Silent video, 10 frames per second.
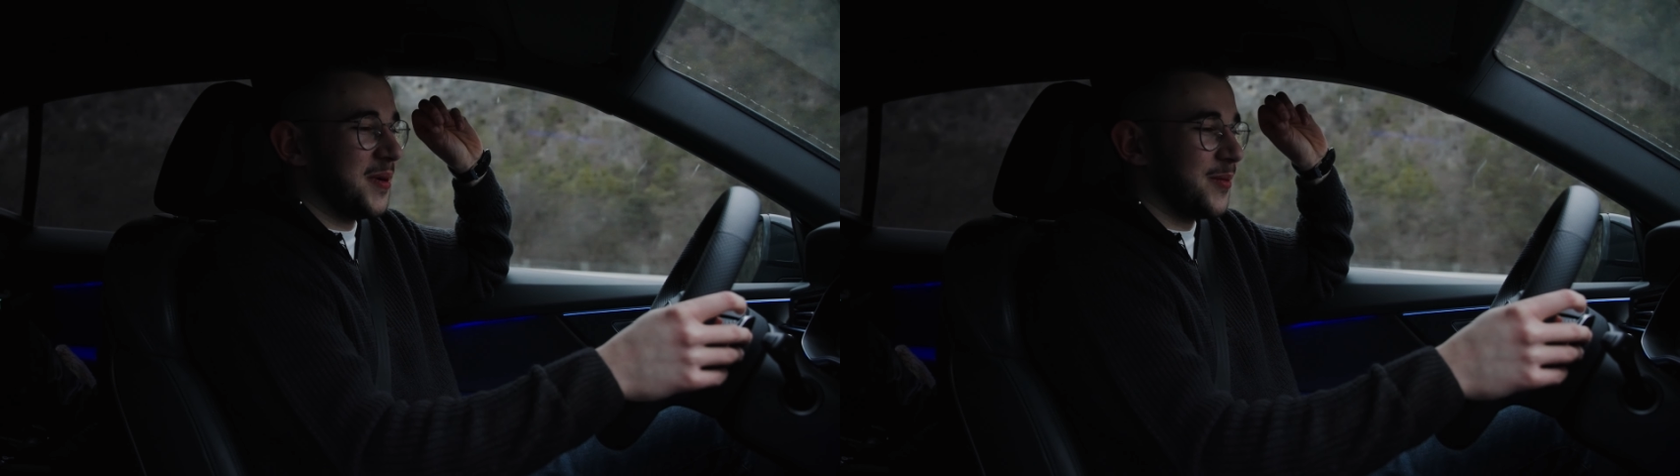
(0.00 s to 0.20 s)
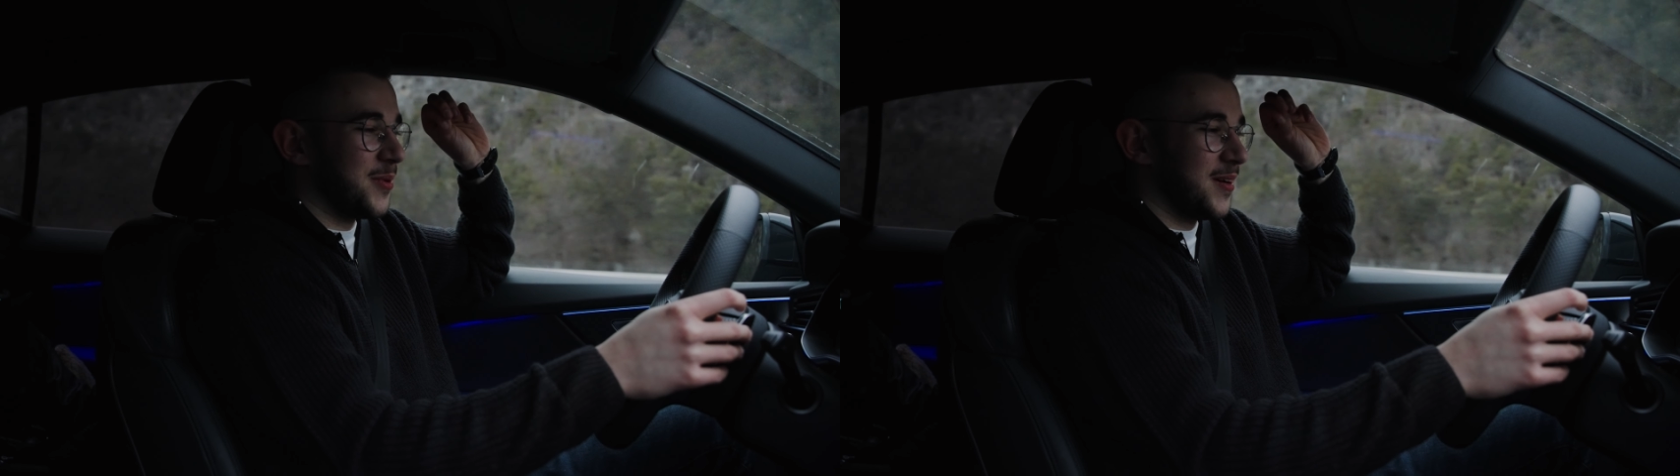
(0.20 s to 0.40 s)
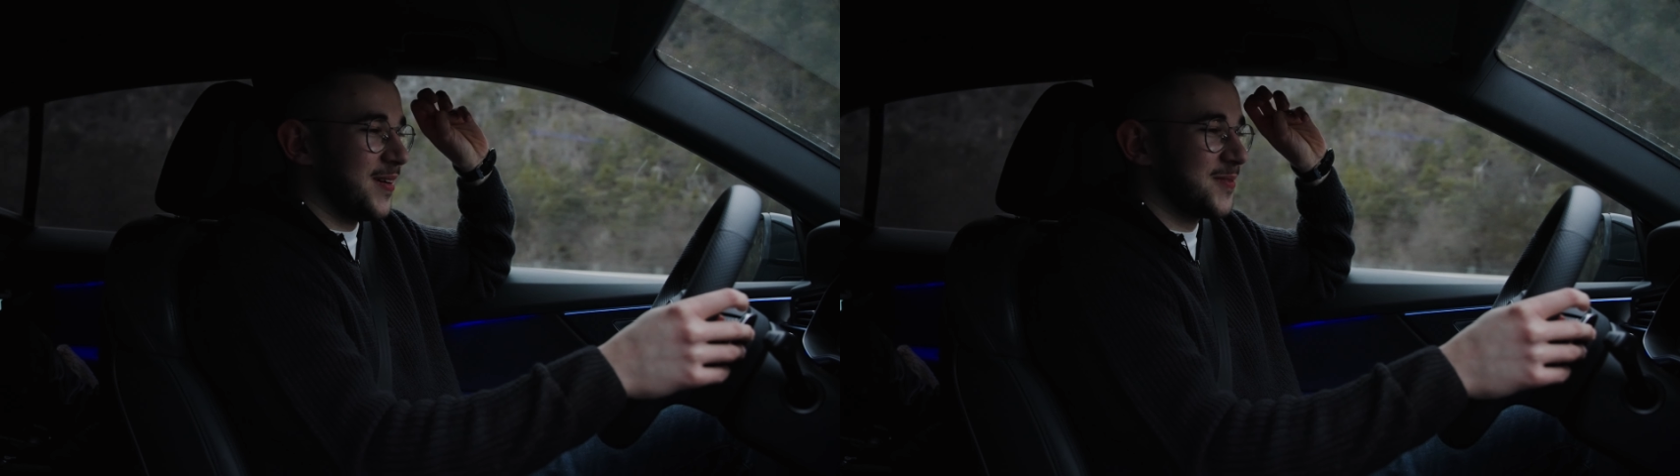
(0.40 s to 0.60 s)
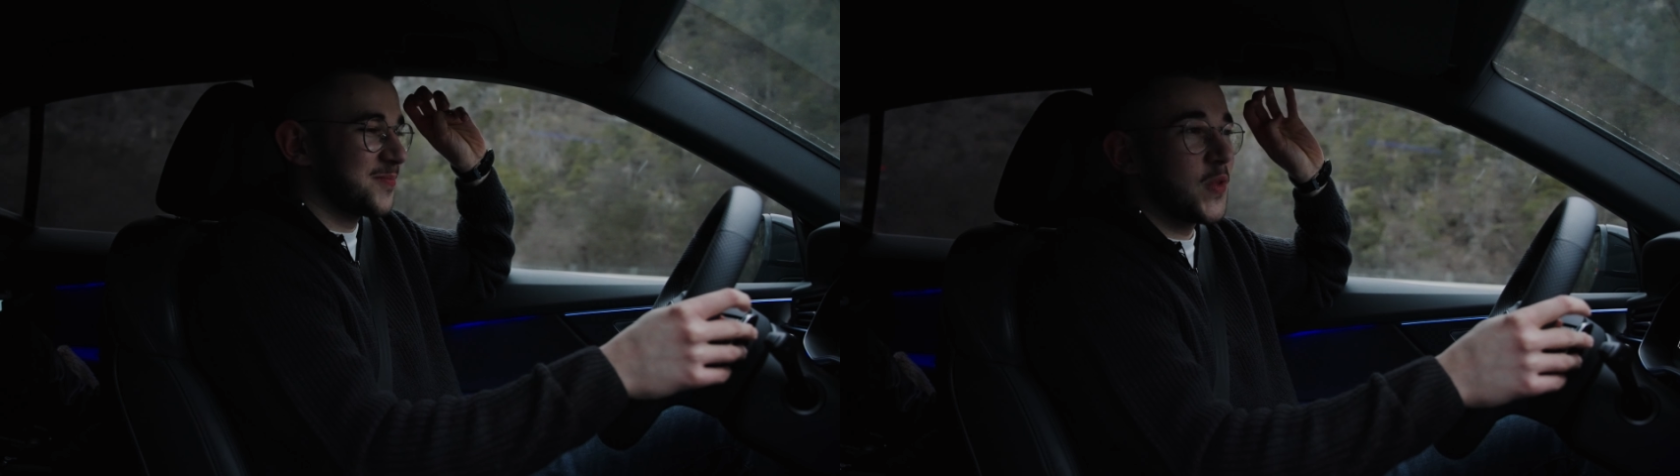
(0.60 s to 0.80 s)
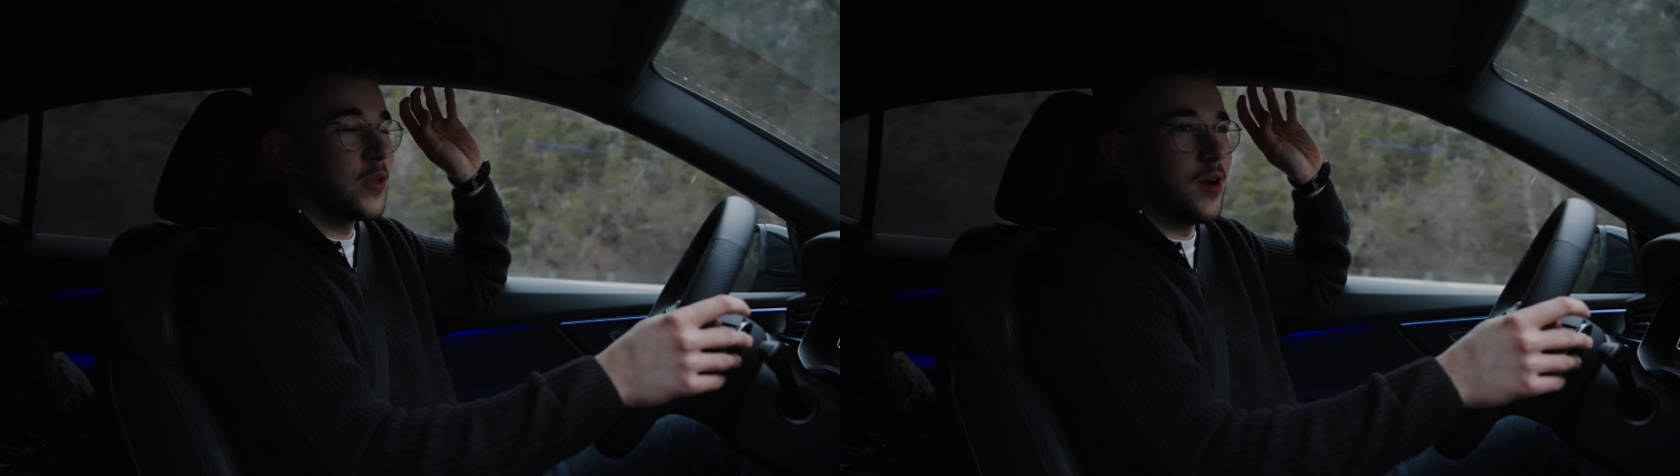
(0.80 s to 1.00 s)
aber
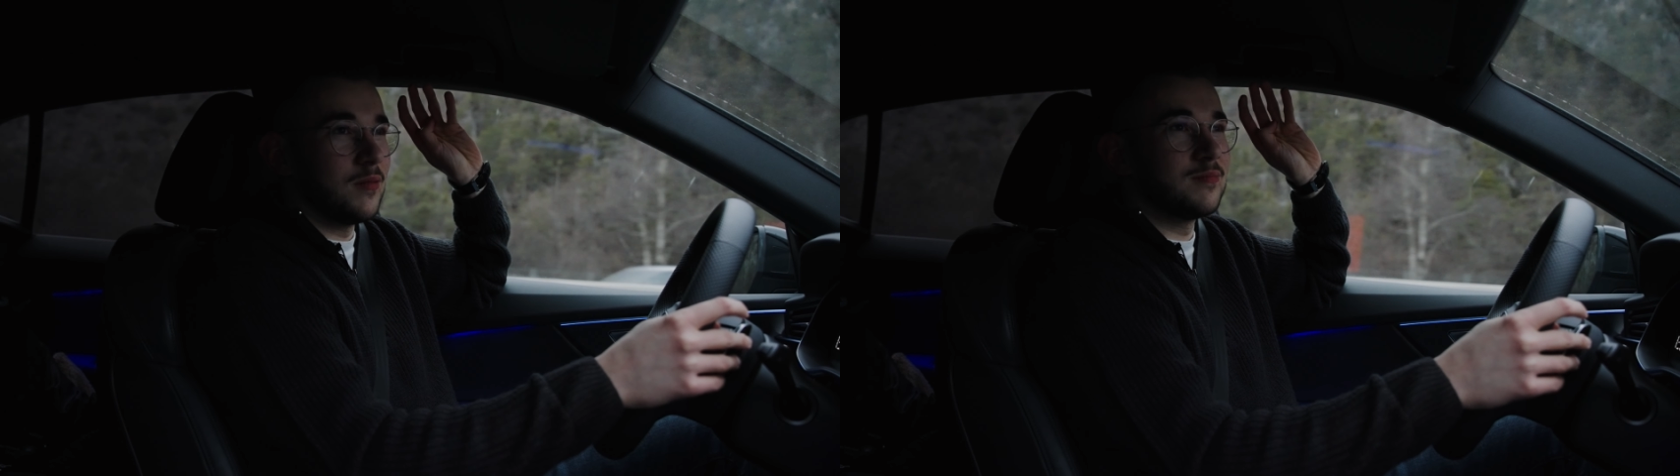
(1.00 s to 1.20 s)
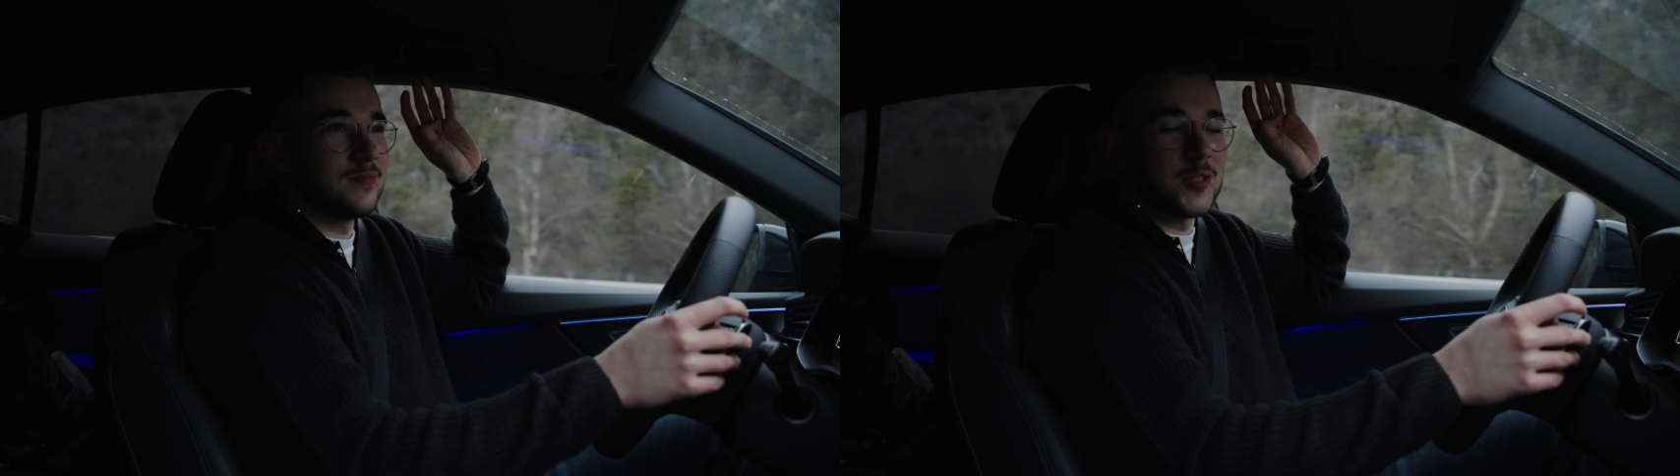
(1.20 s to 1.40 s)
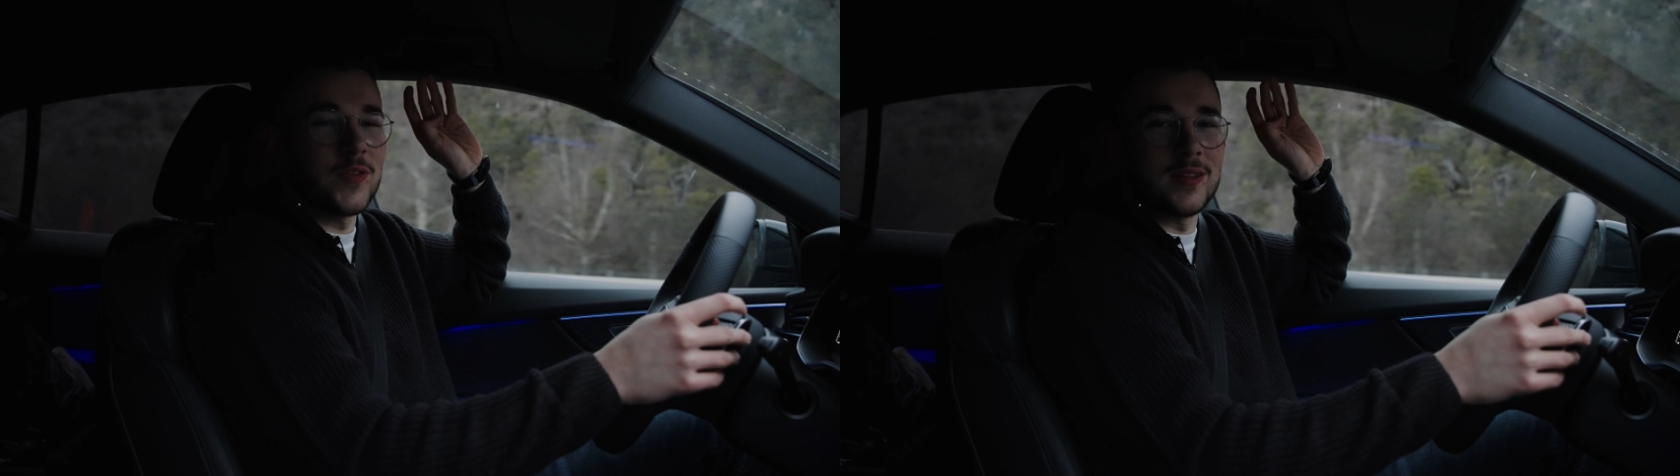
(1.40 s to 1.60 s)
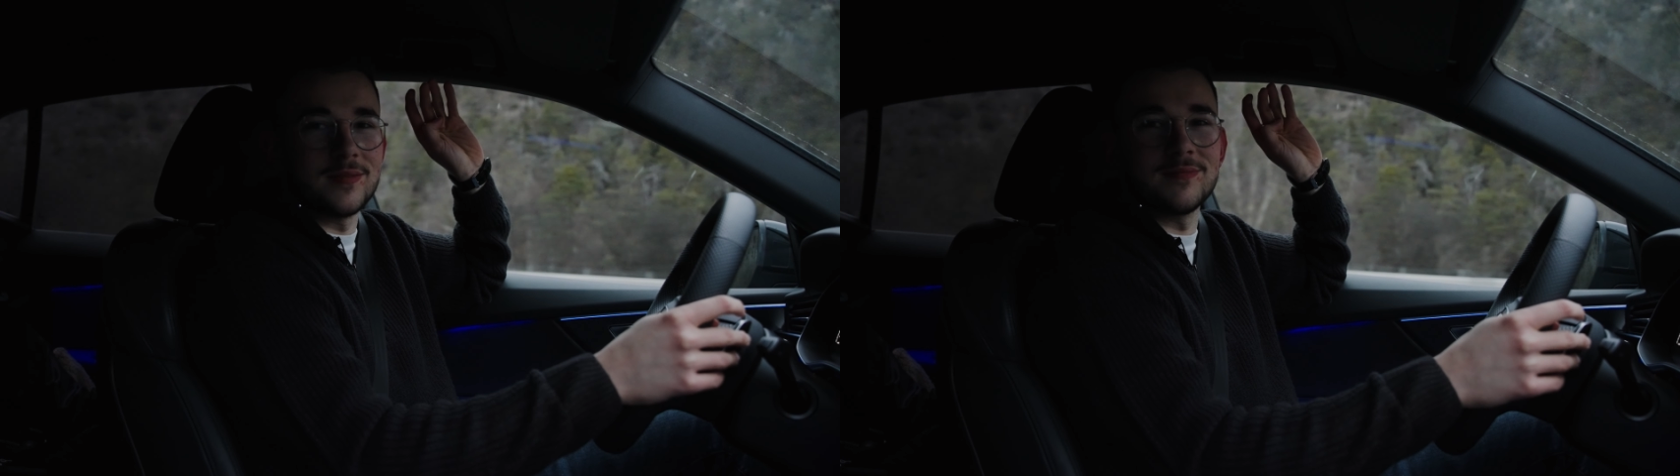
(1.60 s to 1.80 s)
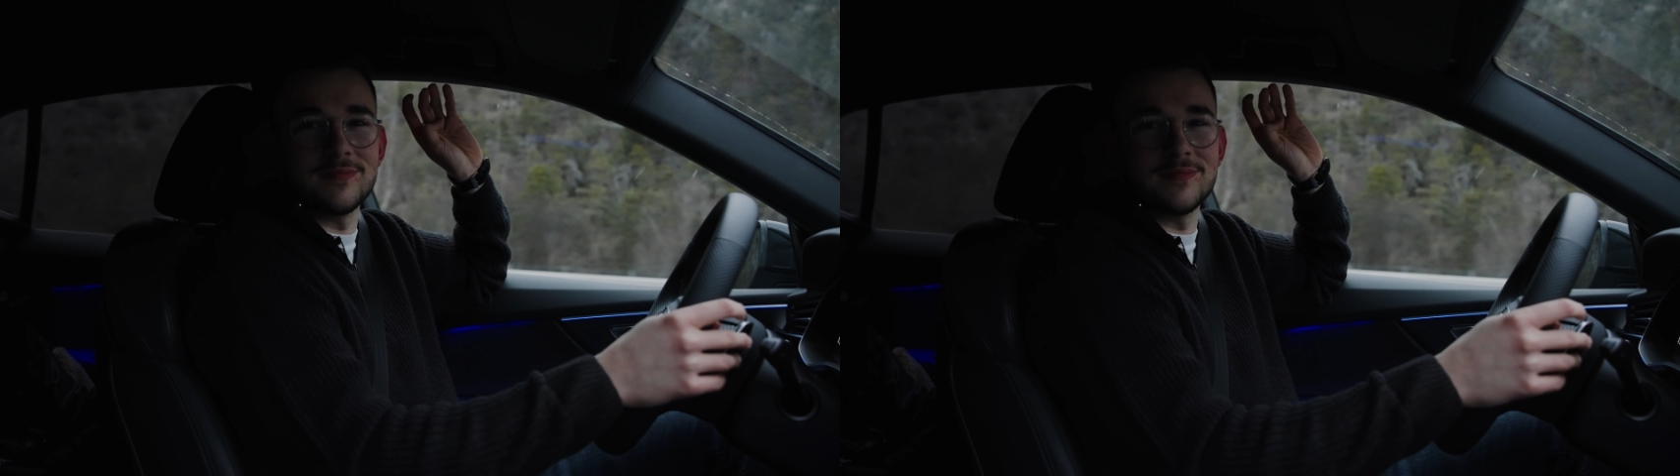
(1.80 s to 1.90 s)
ja, es war ein,